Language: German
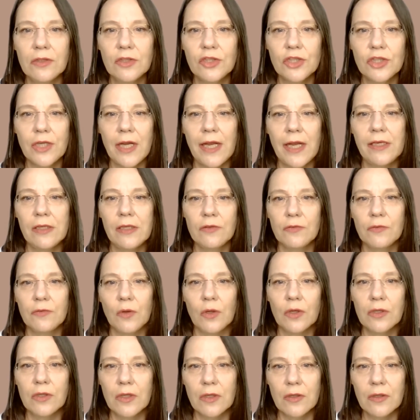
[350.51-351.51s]
gestellt
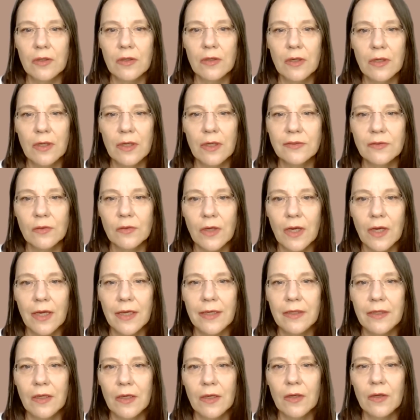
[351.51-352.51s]
wurde. Ne? Also
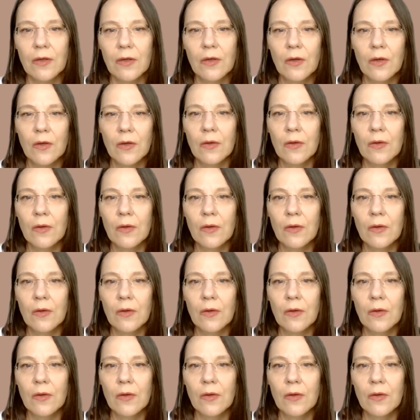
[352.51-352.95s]
keine,